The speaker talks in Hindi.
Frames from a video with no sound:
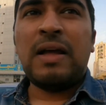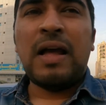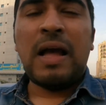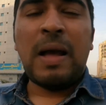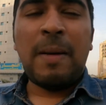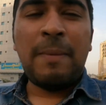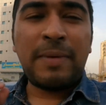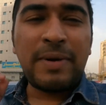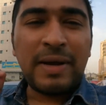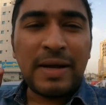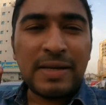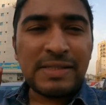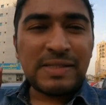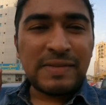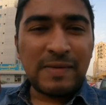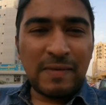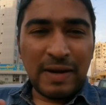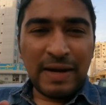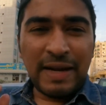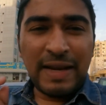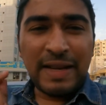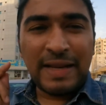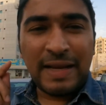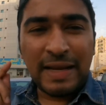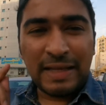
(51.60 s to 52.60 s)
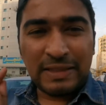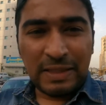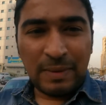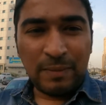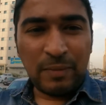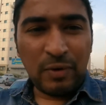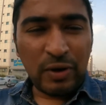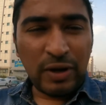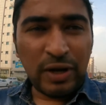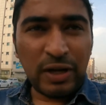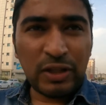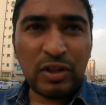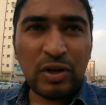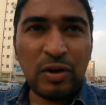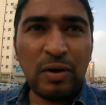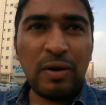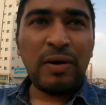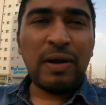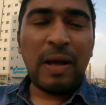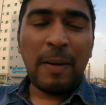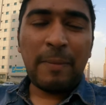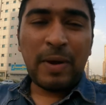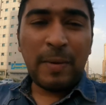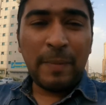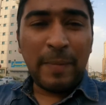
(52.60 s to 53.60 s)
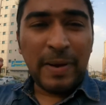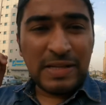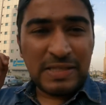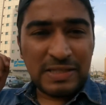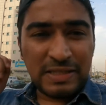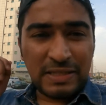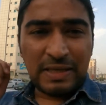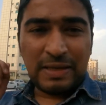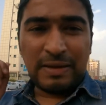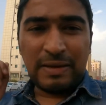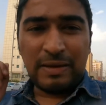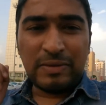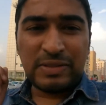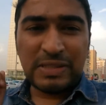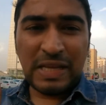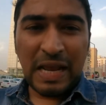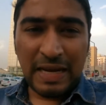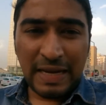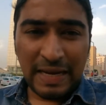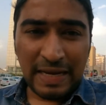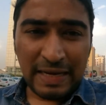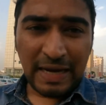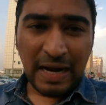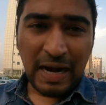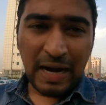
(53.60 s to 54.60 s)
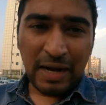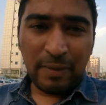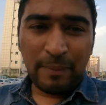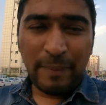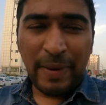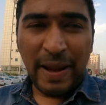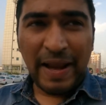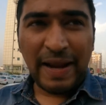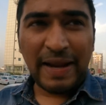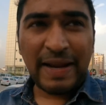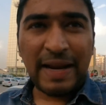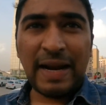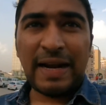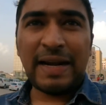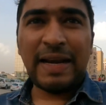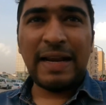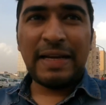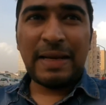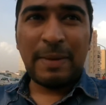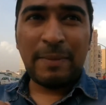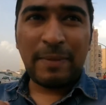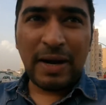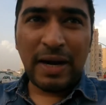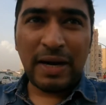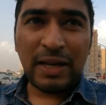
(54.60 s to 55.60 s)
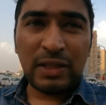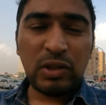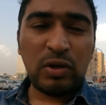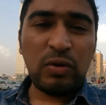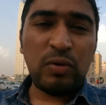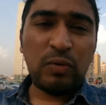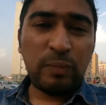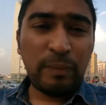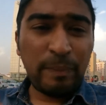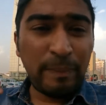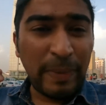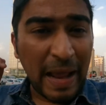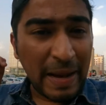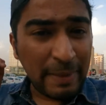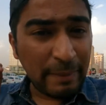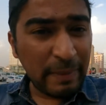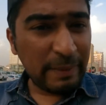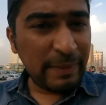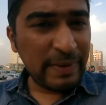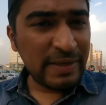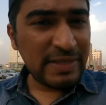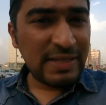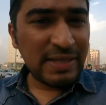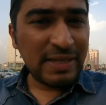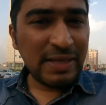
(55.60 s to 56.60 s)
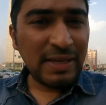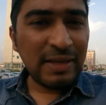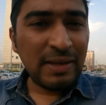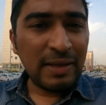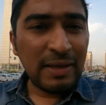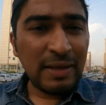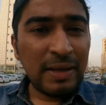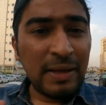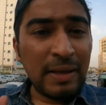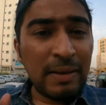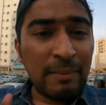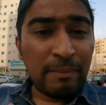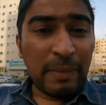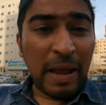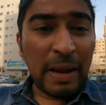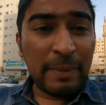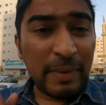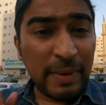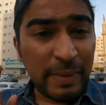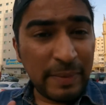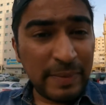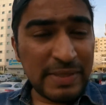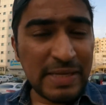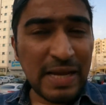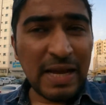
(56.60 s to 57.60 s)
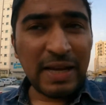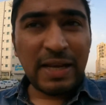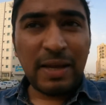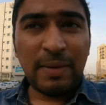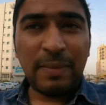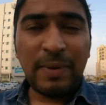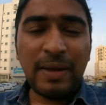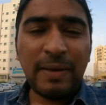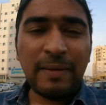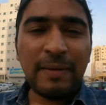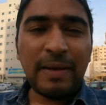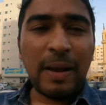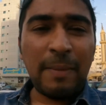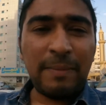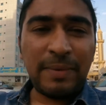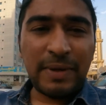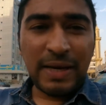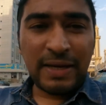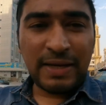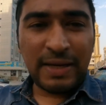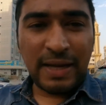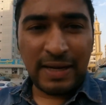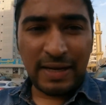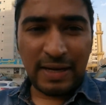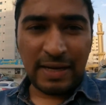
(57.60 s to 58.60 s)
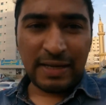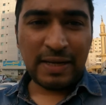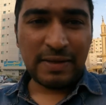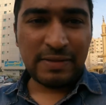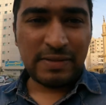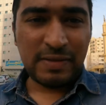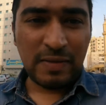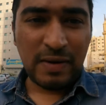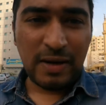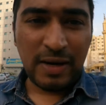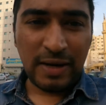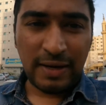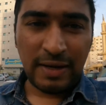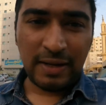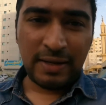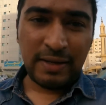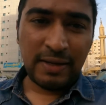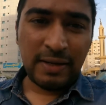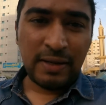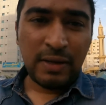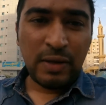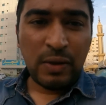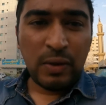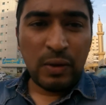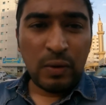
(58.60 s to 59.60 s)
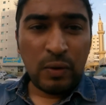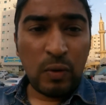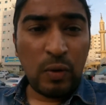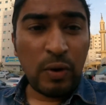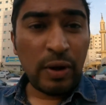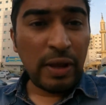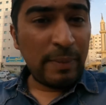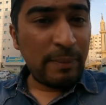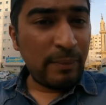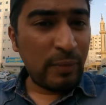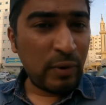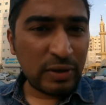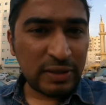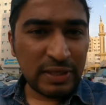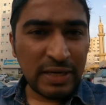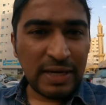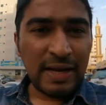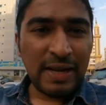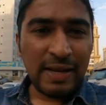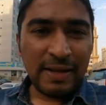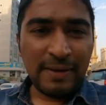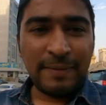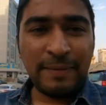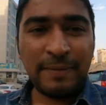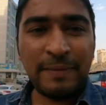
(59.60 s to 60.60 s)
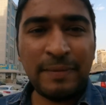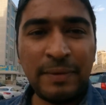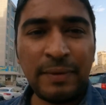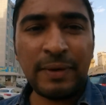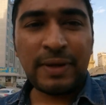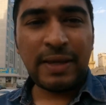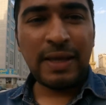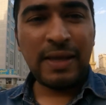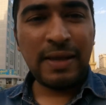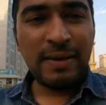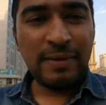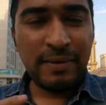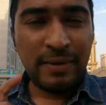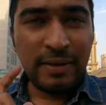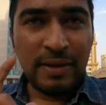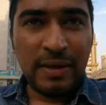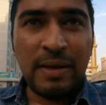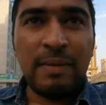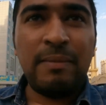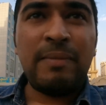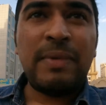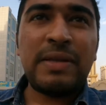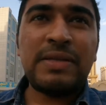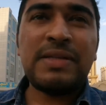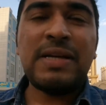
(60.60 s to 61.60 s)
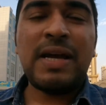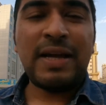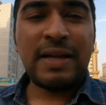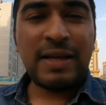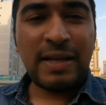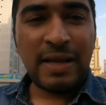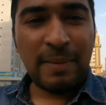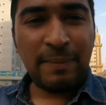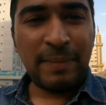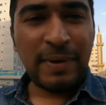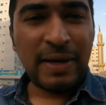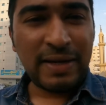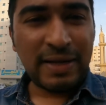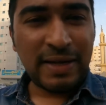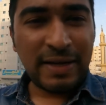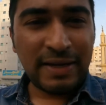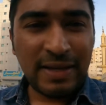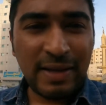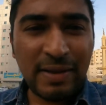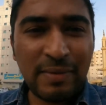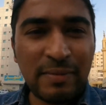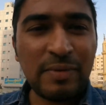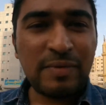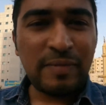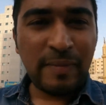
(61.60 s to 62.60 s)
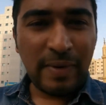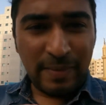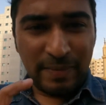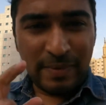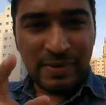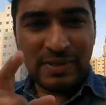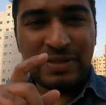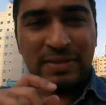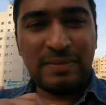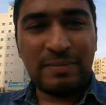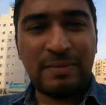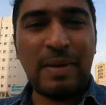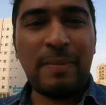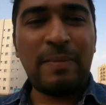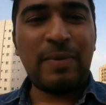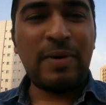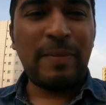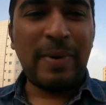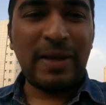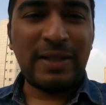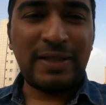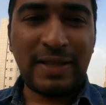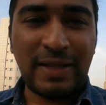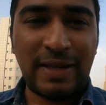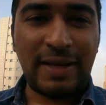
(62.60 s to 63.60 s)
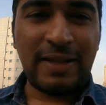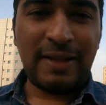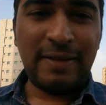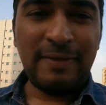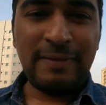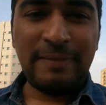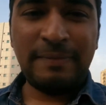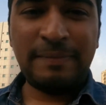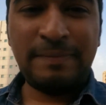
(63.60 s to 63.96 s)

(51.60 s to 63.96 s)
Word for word: आपका सिलेडी खत्म हो गया तो आपके पास सैलरी कार्ड बैंक कार्ड ए टी एम कार्ड है तो बैंक में भी जी बैंक में भी जाके भी अपडेट करने का सील आई वो इम्पोर्टेंट है ओके मैं जाके अपडेट करके वापस आपको बात करेगा